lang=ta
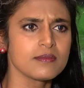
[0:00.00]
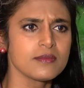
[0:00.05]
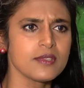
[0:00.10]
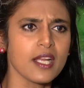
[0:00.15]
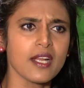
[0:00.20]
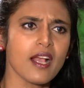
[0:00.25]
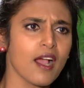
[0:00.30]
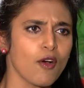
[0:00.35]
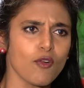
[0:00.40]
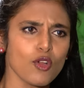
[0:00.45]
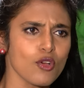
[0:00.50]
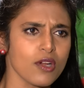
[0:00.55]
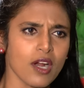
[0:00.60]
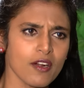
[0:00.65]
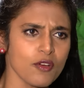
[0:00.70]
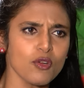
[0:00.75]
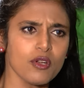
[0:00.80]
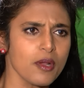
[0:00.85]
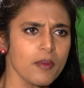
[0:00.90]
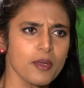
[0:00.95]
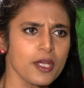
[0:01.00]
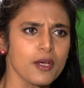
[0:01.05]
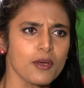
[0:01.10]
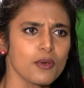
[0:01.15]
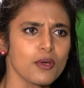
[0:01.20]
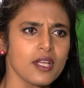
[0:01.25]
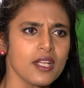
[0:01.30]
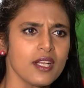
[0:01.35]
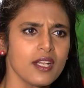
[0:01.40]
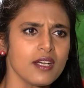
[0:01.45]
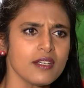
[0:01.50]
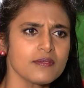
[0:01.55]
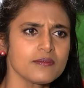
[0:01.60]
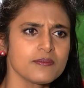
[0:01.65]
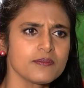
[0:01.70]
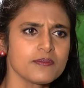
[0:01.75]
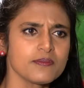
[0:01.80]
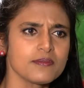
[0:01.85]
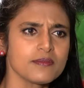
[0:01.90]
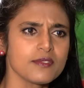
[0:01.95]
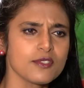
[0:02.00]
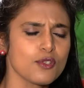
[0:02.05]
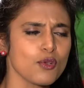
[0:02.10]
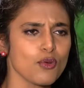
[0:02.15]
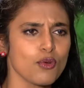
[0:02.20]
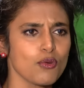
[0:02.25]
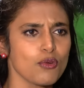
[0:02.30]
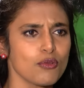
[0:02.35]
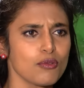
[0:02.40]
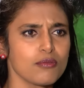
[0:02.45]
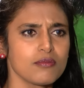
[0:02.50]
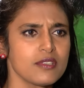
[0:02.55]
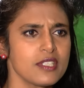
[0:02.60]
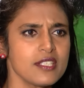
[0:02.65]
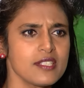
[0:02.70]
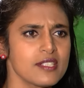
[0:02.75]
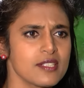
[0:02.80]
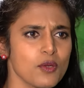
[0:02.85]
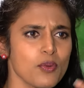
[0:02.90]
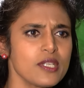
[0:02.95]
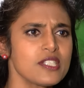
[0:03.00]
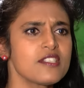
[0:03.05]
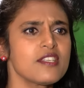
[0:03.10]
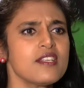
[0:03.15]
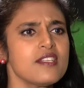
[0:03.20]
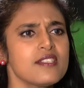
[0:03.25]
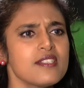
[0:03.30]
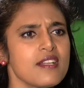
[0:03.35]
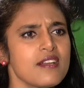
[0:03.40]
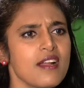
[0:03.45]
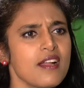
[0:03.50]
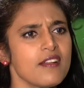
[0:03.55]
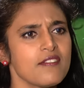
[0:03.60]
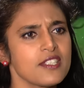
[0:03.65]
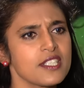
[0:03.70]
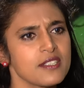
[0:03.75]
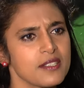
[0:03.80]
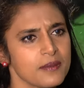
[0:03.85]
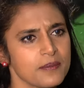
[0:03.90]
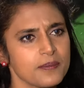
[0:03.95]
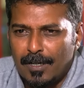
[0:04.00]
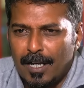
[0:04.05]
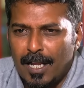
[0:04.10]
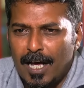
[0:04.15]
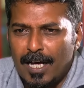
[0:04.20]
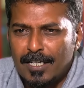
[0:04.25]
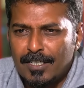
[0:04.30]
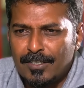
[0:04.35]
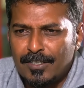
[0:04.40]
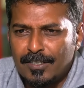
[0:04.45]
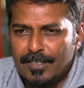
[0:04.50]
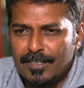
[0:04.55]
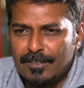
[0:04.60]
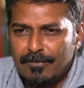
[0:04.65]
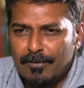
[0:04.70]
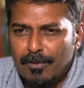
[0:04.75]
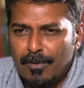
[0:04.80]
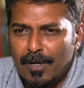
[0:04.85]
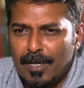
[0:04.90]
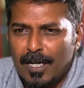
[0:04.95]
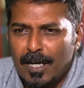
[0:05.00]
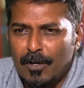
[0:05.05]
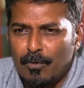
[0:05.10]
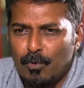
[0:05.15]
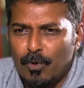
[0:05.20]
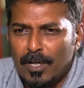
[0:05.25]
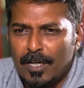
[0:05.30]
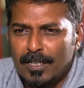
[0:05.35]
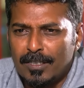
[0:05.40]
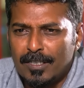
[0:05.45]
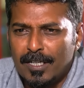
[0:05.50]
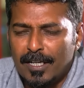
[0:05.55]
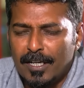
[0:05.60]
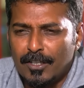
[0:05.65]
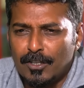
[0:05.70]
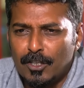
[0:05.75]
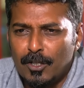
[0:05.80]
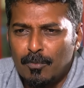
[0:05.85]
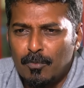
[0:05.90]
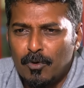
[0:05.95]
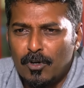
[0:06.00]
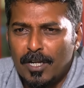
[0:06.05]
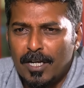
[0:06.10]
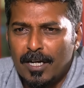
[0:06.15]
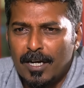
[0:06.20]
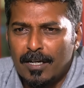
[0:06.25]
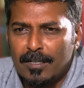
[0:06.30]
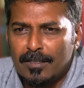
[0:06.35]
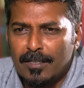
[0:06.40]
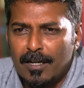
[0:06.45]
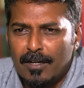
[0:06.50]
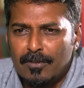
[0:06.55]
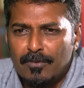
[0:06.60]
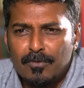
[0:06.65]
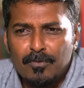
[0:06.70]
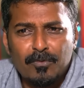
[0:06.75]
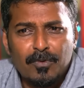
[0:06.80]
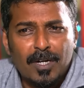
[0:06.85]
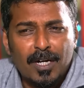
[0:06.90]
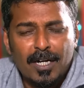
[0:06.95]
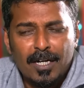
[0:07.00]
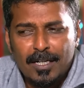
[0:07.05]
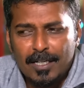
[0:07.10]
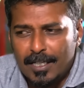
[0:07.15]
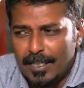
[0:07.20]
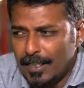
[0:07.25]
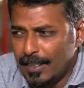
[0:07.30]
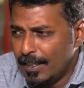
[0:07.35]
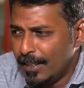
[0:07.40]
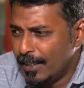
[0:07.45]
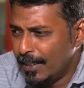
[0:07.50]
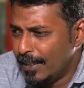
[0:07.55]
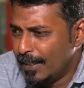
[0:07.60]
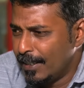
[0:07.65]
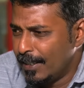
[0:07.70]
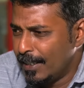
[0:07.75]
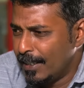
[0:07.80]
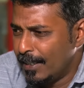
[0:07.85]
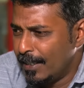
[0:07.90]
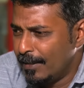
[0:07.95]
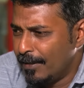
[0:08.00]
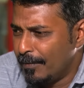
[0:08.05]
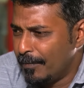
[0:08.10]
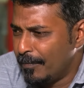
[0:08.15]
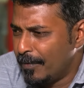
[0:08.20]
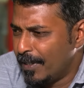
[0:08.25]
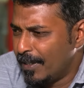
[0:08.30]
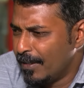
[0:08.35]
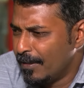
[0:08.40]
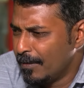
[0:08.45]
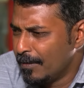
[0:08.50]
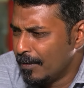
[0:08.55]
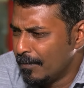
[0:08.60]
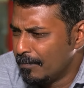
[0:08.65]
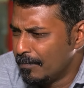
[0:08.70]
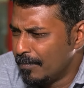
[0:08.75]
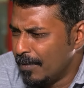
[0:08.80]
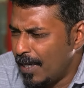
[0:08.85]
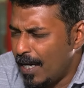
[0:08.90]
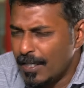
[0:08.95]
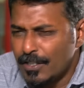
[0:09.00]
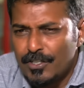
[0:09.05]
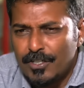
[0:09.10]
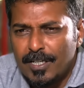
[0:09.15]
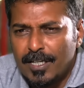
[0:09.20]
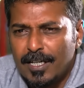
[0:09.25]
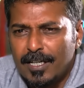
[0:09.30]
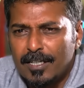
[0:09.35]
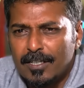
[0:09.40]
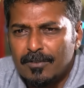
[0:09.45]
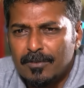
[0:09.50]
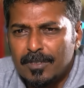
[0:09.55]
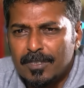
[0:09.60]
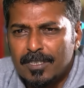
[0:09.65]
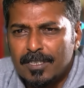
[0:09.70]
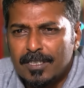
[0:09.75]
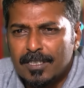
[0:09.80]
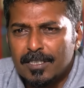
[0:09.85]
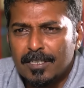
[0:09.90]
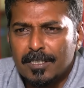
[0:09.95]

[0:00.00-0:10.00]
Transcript: எனக்கு அவ்வளோ கடவுள் நம்பிக்கை கூட இல்லை ஸோ திஸ் கொஸ்டின் இஸ் இரலவெண்ட் லாஸ்ட் இன்டர்வியூவில் நான் உலகத்தில் எந்த மூலையில் இருந்தாலும் வேணா ஆஞ்சநேயருக்கு வந்து